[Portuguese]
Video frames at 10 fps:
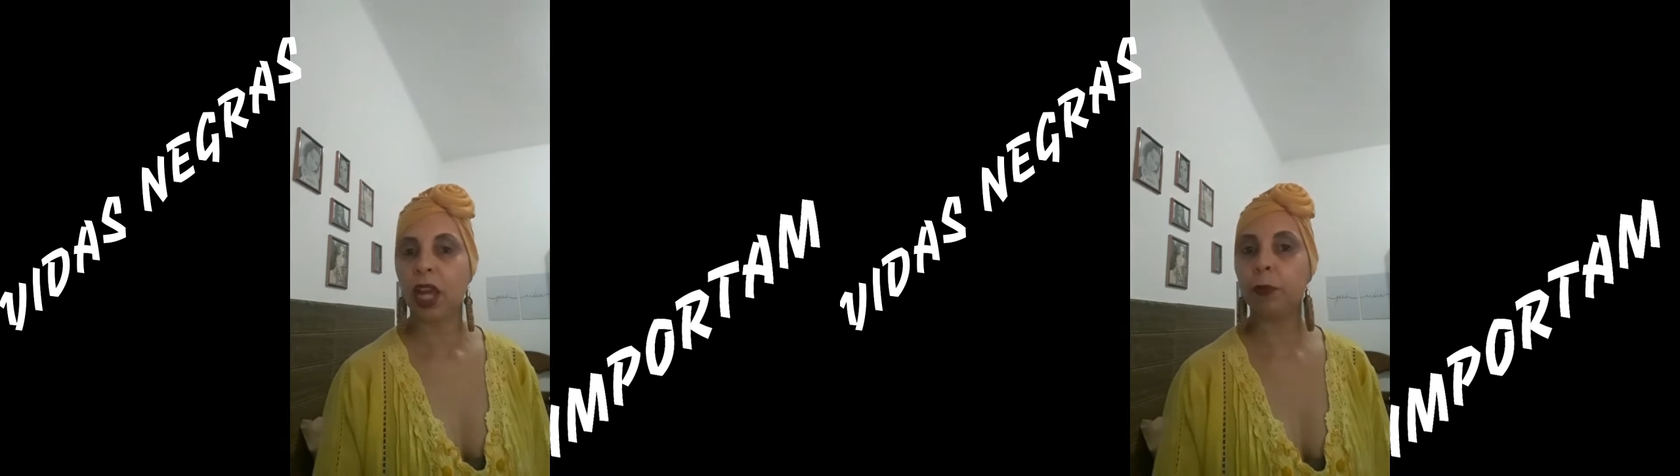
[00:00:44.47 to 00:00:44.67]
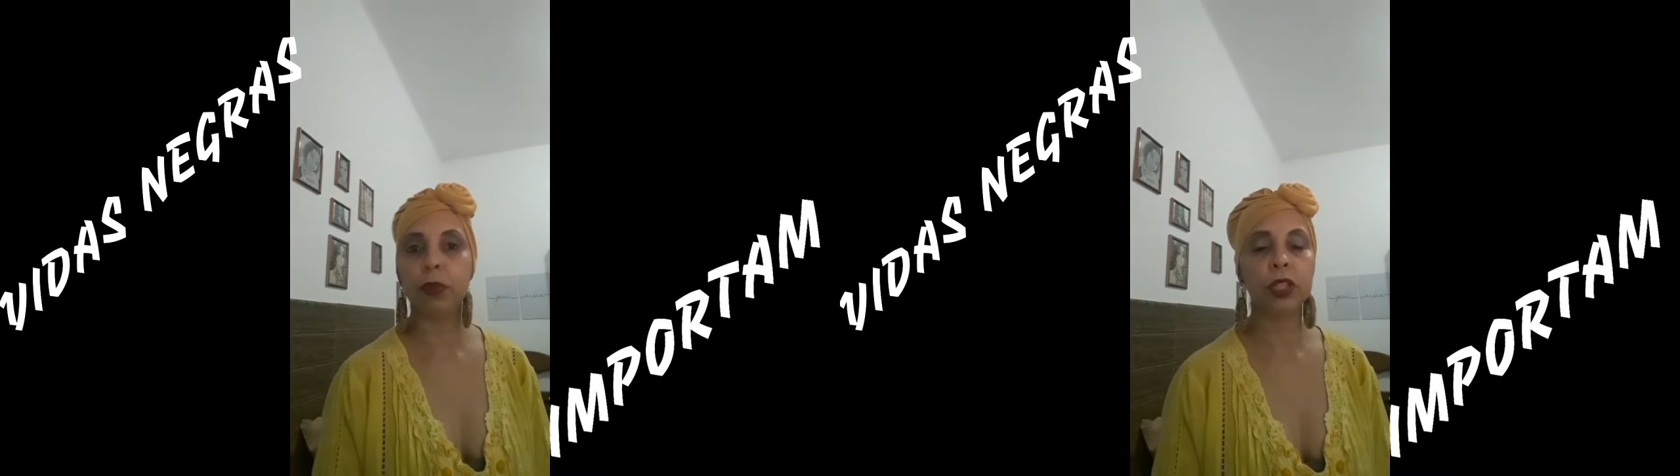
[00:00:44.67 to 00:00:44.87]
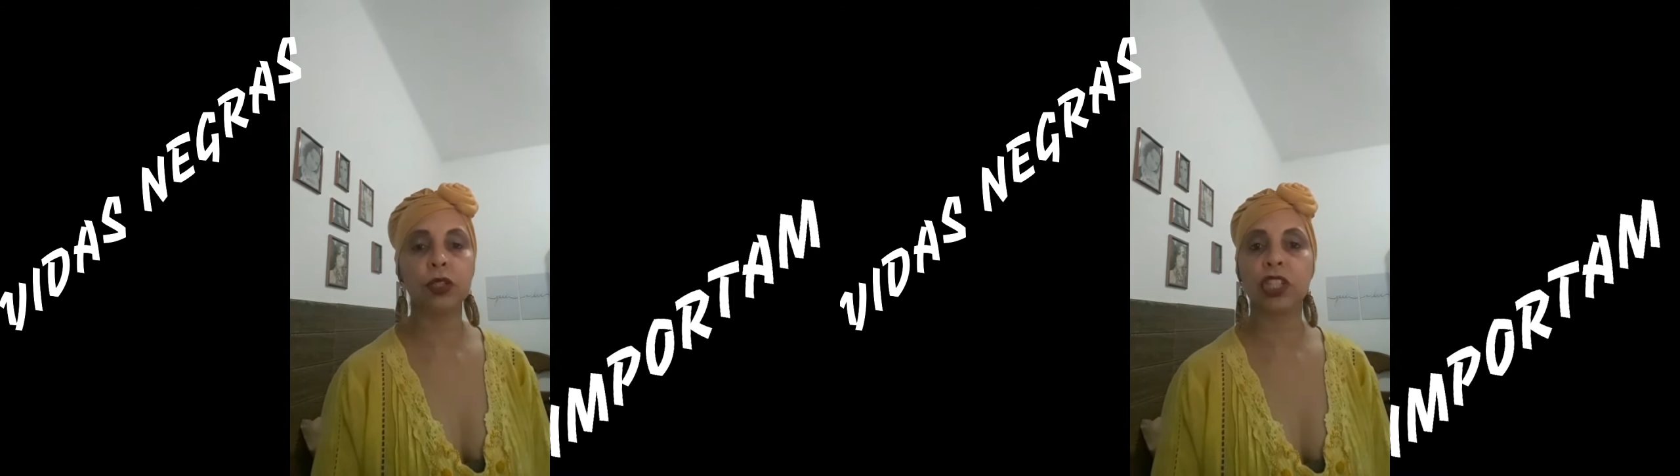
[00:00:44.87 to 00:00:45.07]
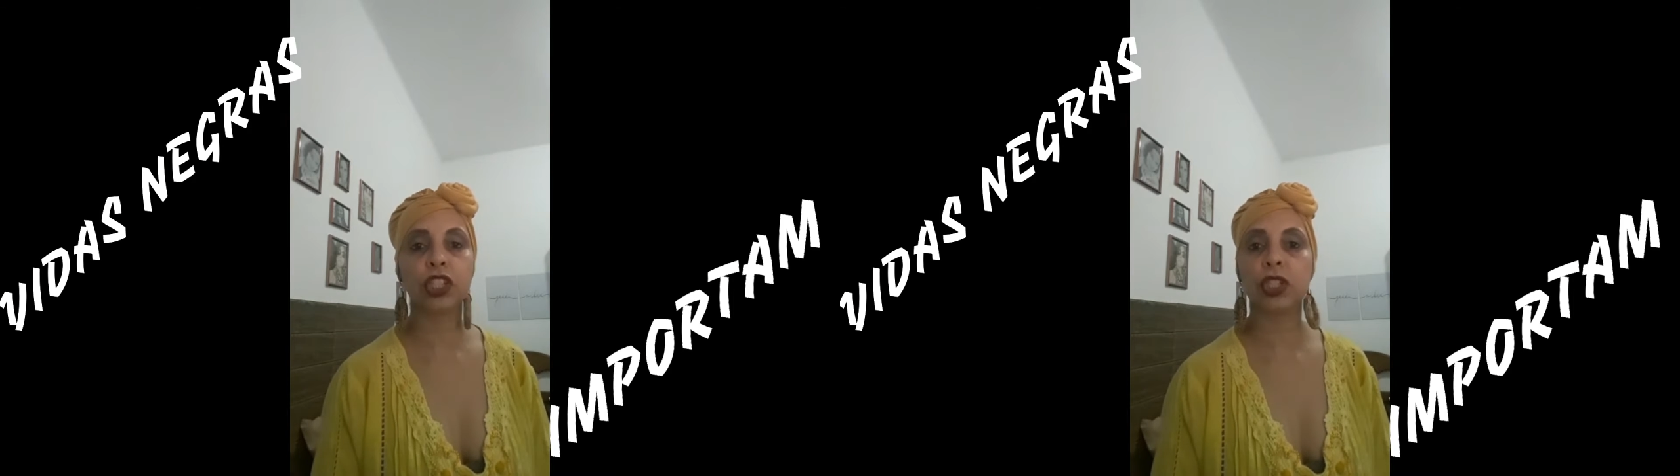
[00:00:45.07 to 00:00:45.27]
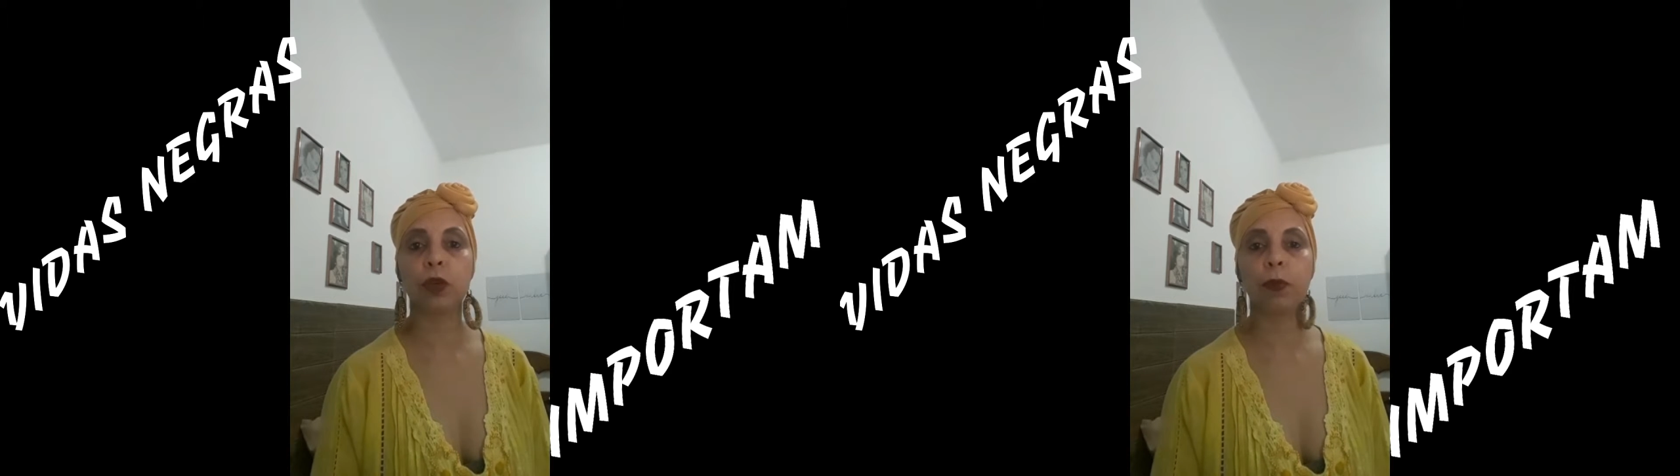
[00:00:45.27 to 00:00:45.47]
É por isso que a
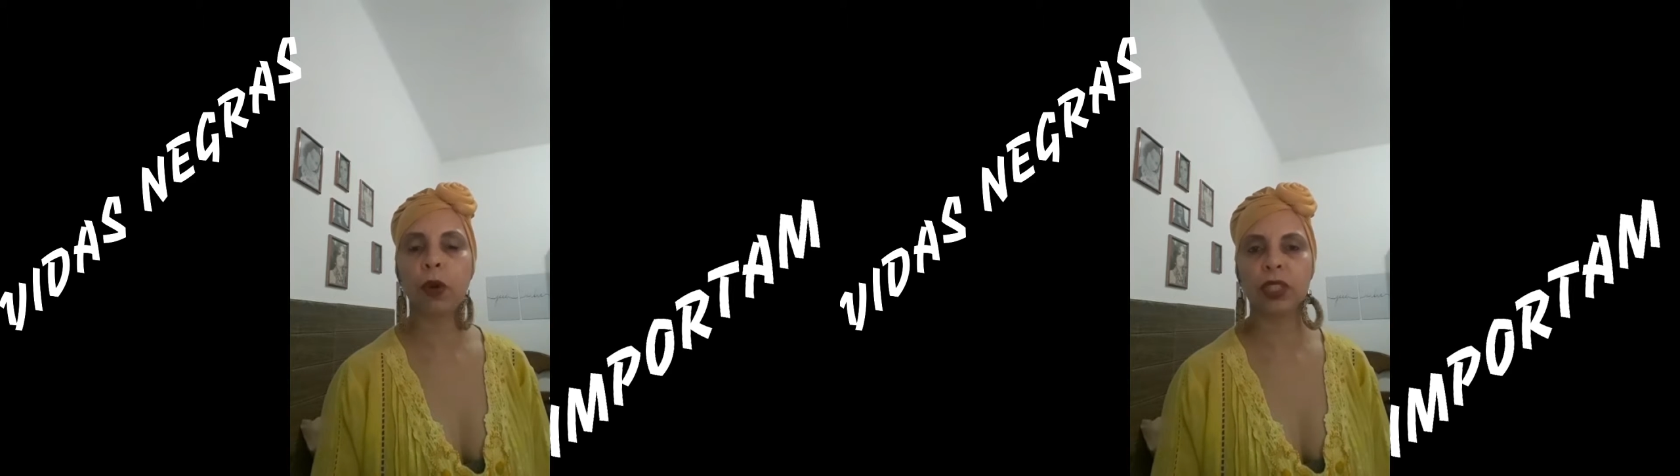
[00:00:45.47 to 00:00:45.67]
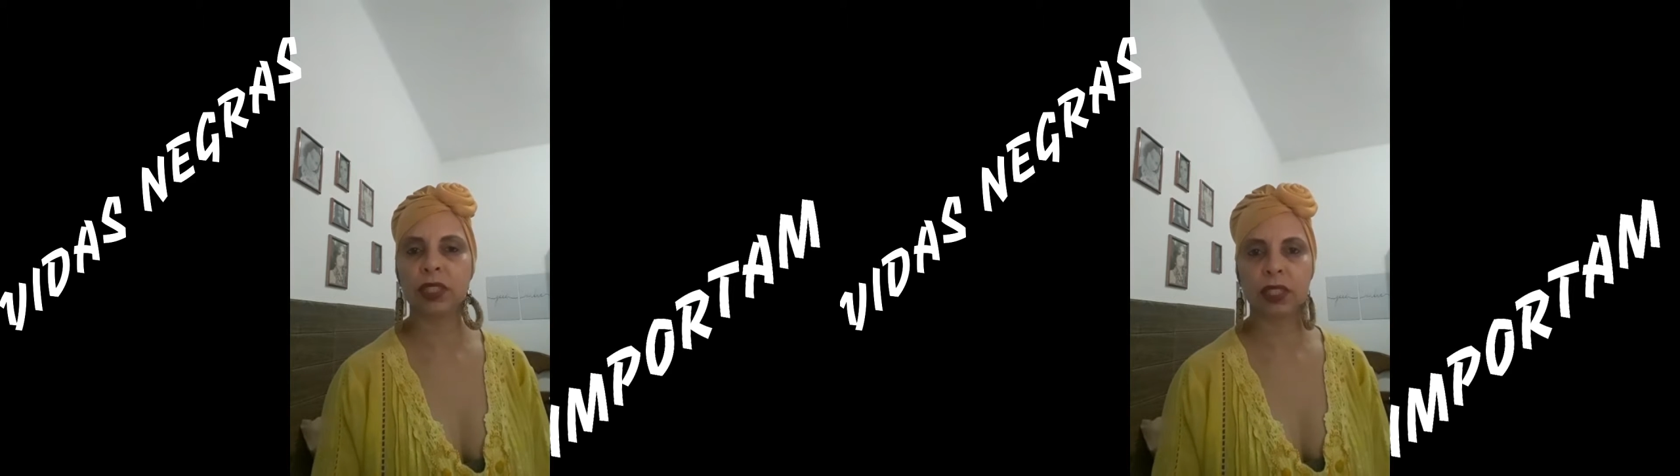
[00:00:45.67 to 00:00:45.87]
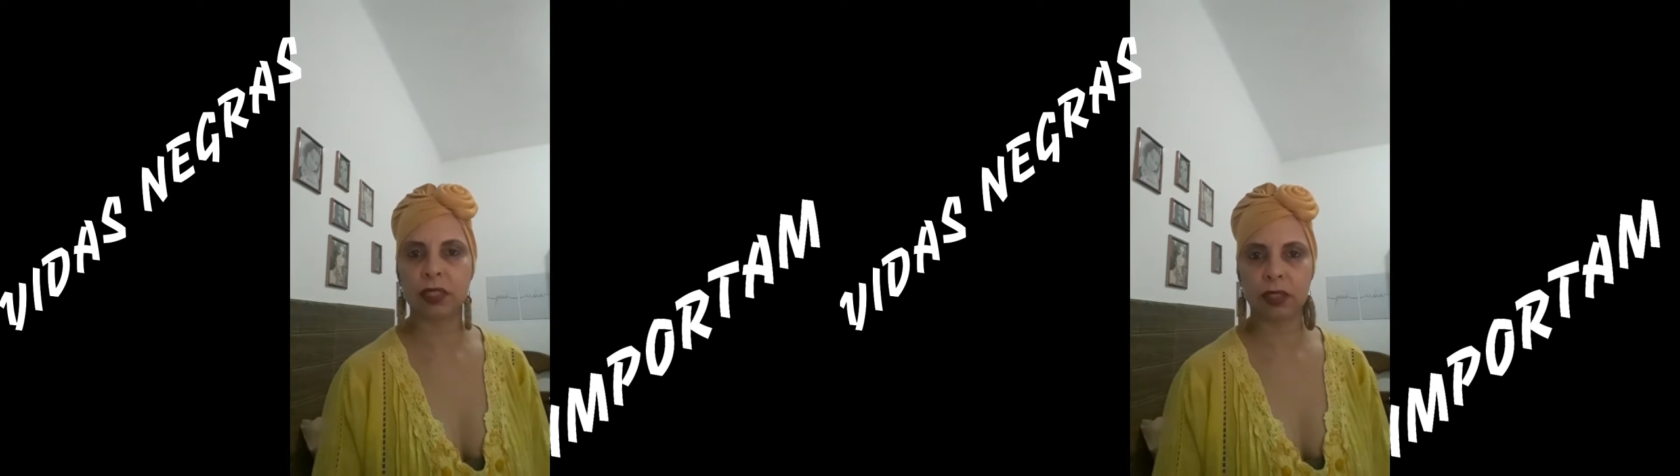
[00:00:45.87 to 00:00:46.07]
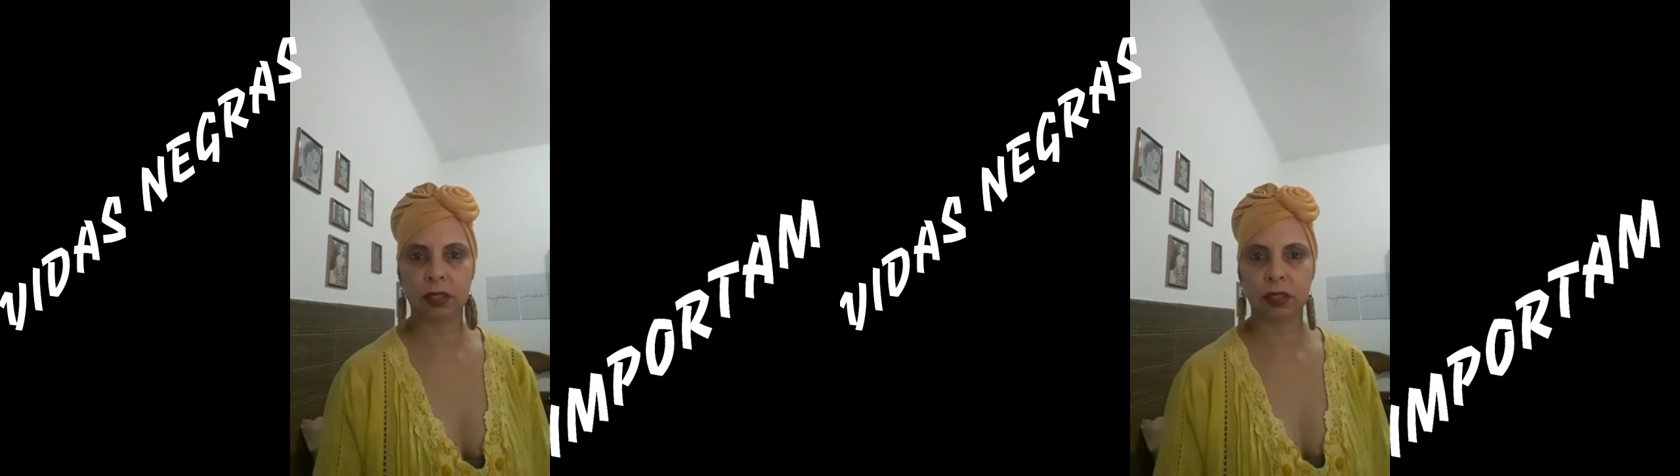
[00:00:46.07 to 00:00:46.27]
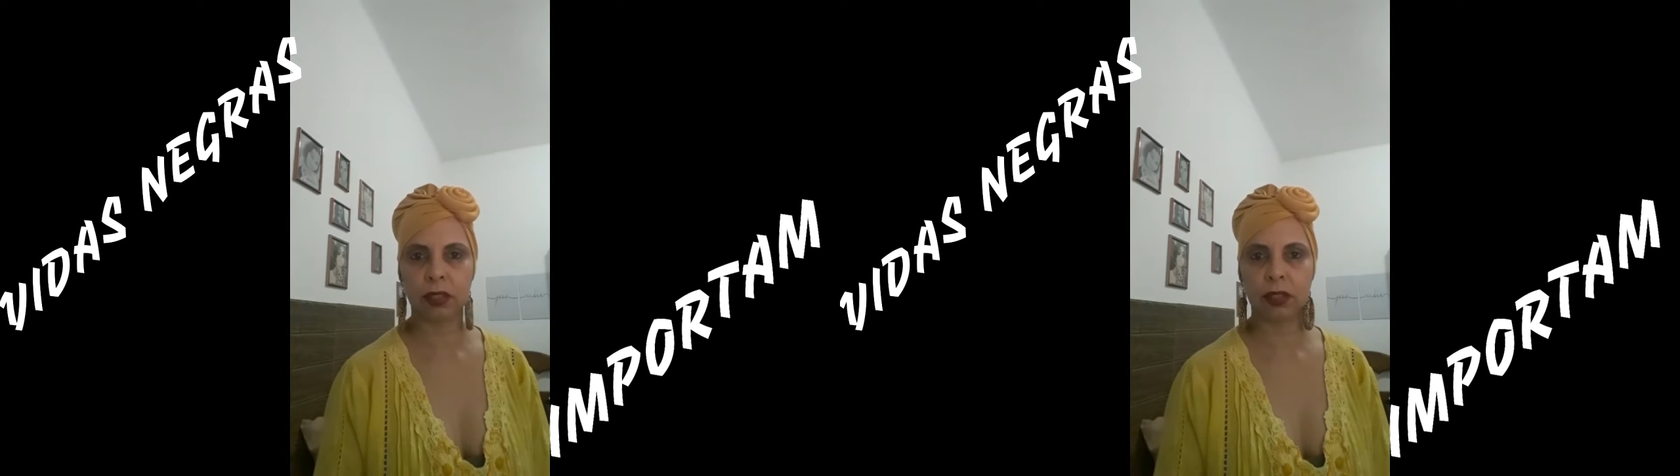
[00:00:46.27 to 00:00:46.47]
gente não pode esquecer,